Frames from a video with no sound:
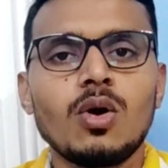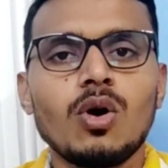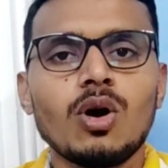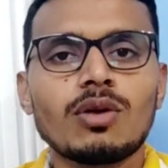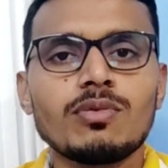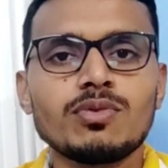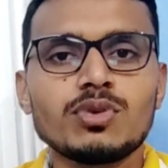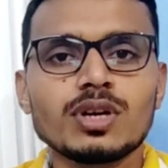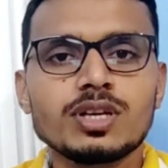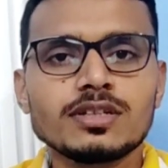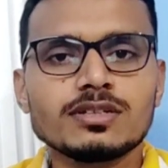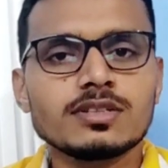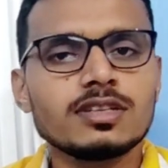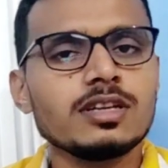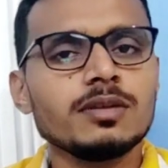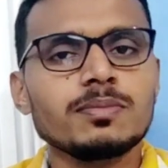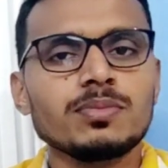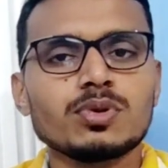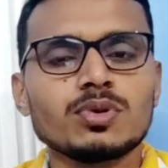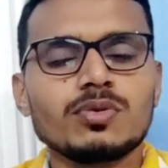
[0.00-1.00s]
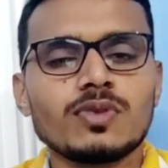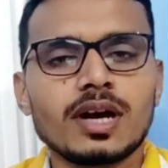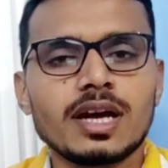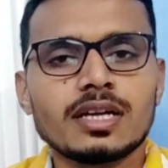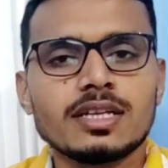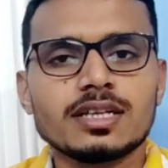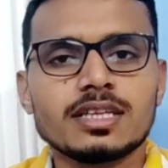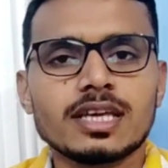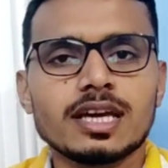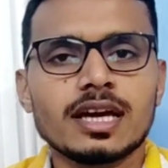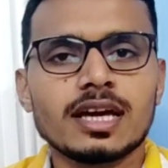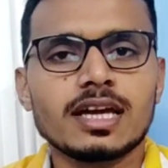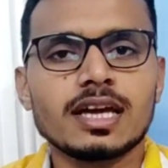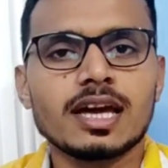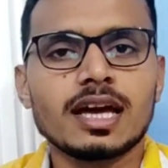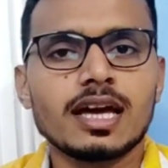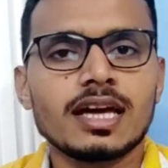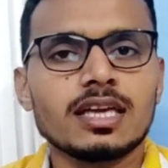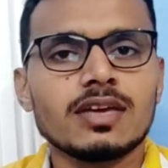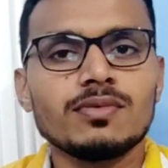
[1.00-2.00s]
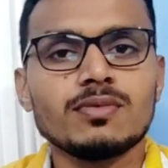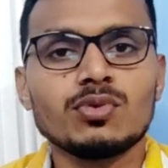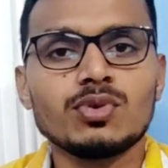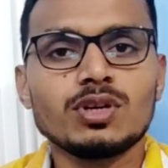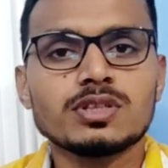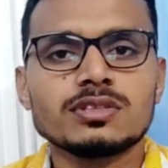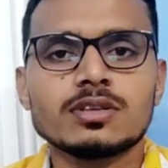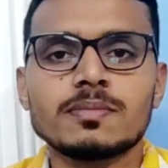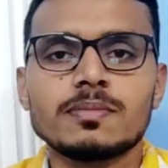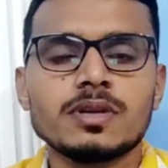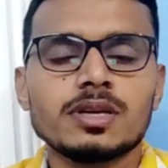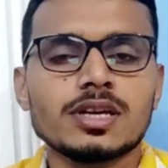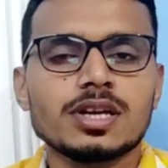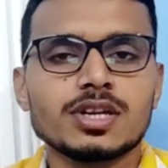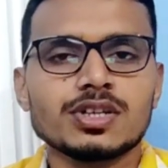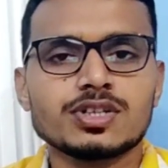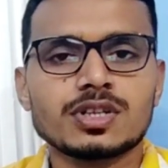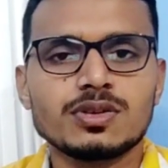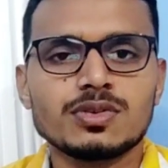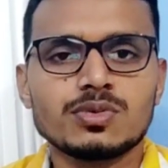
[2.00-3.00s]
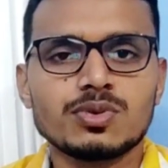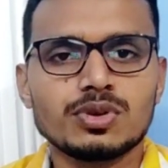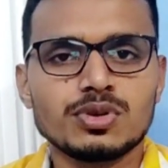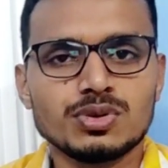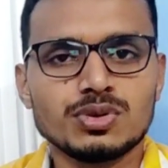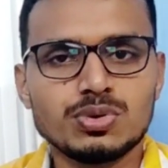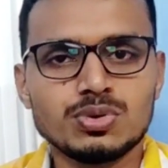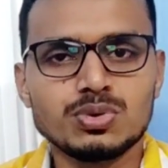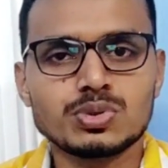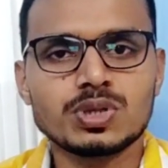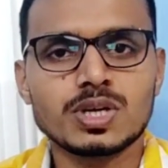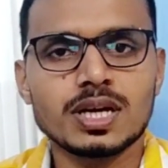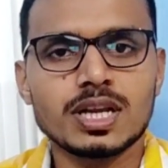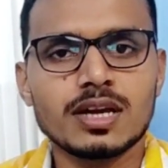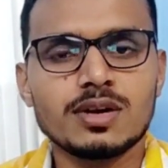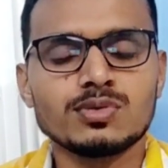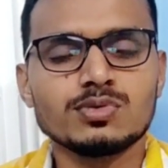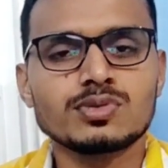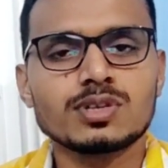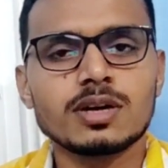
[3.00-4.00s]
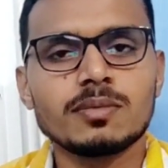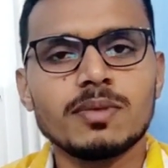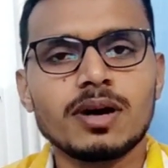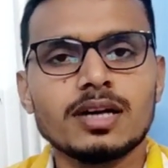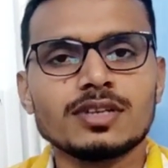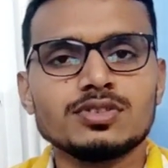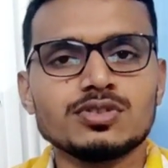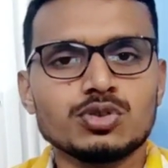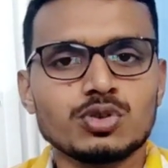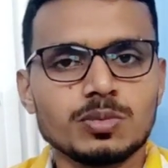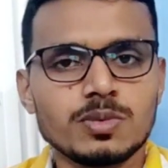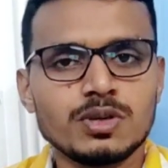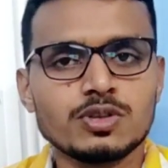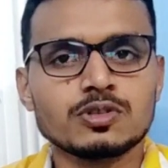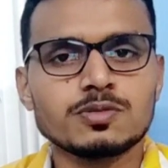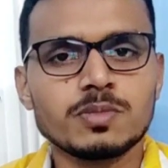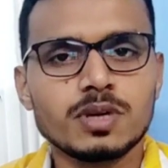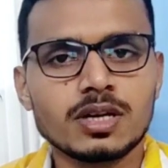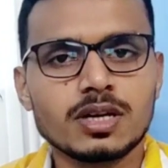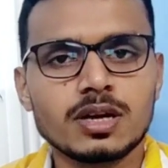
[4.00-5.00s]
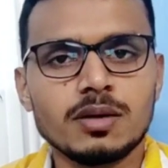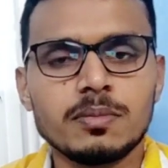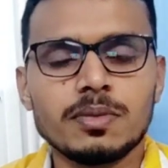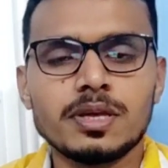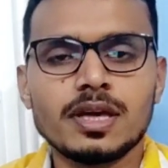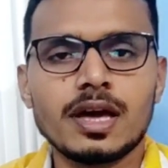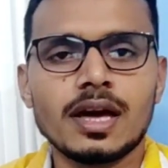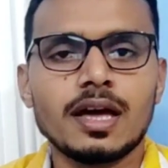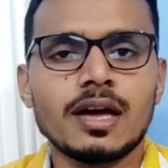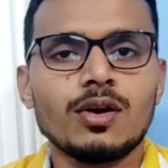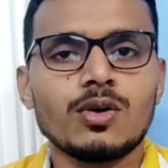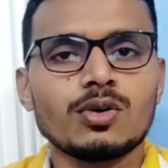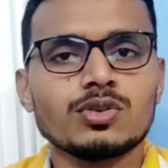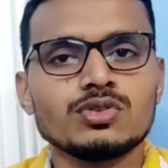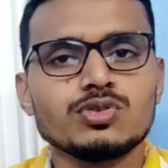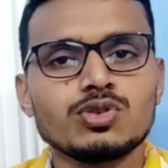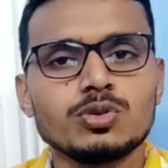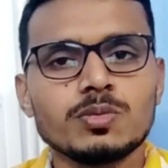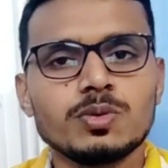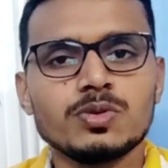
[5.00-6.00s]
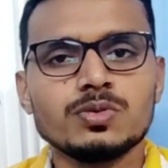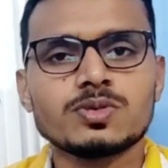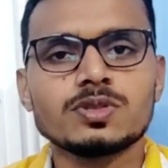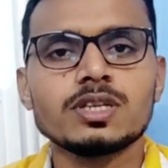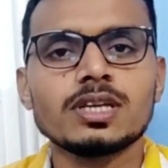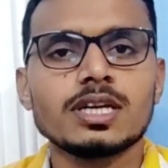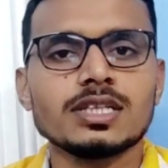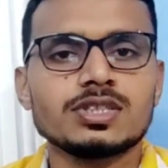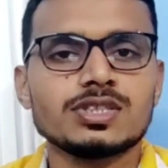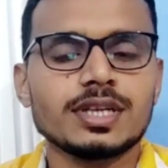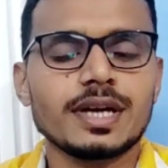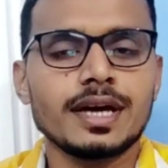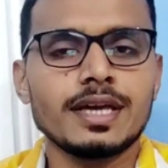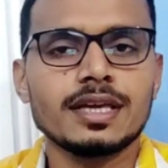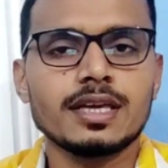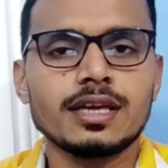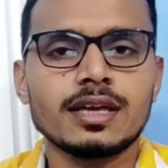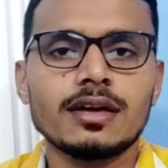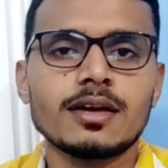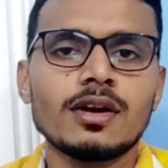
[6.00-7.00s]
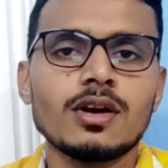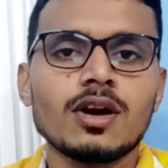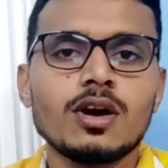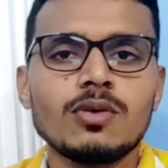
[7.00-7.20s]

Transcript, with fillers: और वो इसलिए प्रोवाइड किया गया है कि वो इस एप्लीकेशन को यूज़ करें उसके बाद जो भी उसमें कमियां हैं और जो भी उसकी अच्छाई हैं